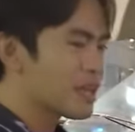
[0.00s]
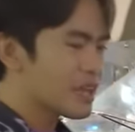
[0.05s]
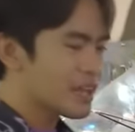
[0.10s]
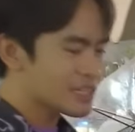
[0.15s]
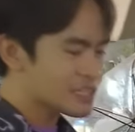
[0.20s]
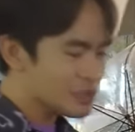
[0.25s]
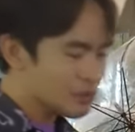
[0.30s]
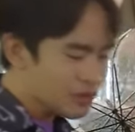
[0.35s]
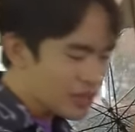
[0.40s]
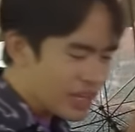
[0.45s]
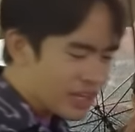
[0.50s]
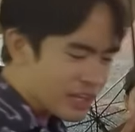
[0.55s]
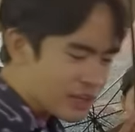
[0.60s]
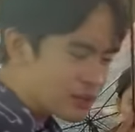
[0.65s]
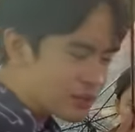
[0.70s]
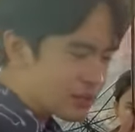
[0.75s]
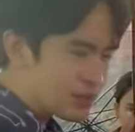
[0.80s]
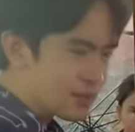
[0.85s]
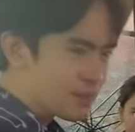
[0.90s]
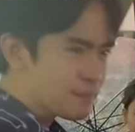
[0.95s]
Kasi kunyari,
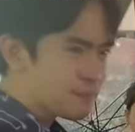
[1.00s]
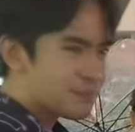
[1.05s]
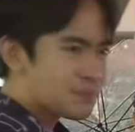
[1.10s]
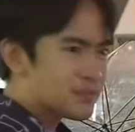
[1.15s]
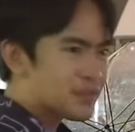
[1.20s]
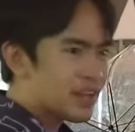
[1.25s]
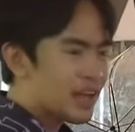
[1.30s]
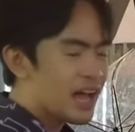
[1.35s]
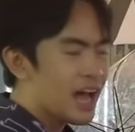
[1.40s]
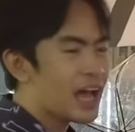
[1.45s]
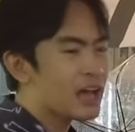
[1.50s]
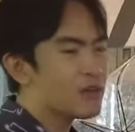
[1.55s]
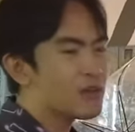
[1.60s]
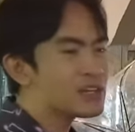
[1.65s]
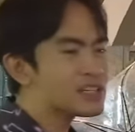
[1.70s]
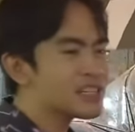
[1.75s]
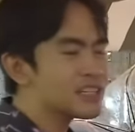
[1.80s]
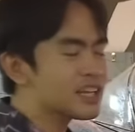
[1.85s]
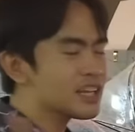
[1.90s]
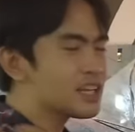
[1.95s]
highway siya,
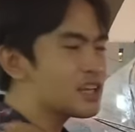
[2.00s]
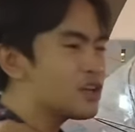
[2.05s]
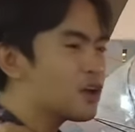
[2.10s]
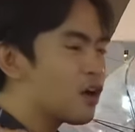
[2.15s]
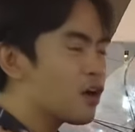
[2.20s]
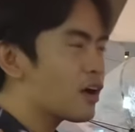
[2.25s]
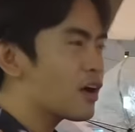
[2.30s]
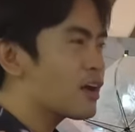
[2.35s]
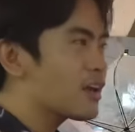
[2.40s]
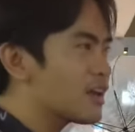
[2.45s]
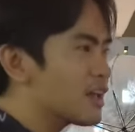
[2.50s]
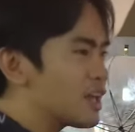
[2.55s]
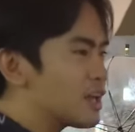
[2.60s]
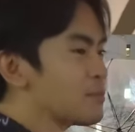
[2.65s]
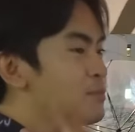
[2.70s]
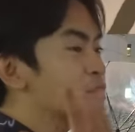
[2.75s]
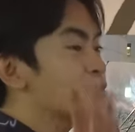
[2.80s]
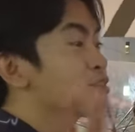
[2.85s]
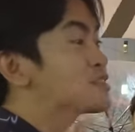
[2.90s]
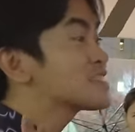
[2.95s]
highway siya ng iyong
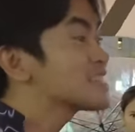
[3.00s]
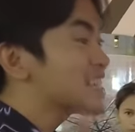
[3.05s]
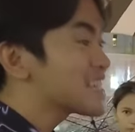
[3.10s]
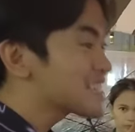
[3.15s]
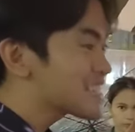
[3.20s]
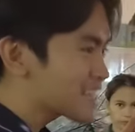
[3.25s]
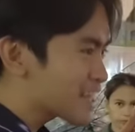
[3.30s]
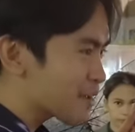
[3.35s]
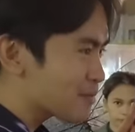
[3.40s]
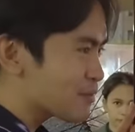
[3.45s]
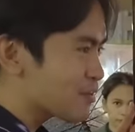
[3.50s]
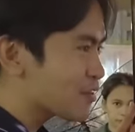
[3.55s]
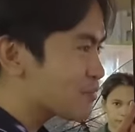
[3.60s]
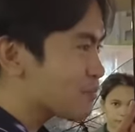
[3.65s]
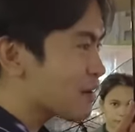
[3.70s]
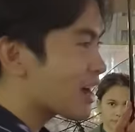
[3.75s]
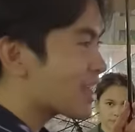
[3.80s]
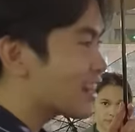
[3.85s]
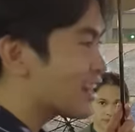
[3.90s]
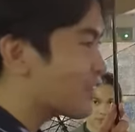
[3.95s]
immune system, yung
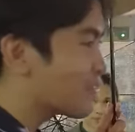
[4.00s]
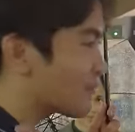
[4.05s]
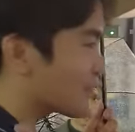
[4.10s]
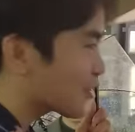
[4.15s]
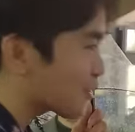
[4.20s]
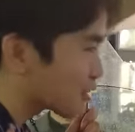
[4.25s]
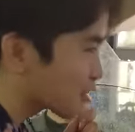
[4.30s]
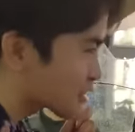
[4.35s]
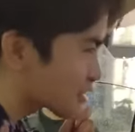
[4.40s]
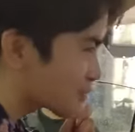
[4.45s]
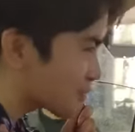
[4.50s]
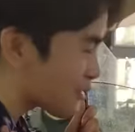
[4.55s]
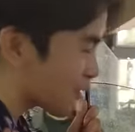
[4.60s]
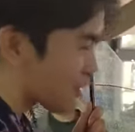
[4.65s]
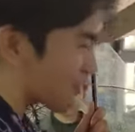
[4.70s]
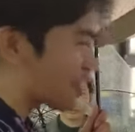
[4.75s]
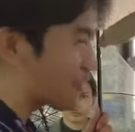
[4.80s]
mga lymph nodes mo,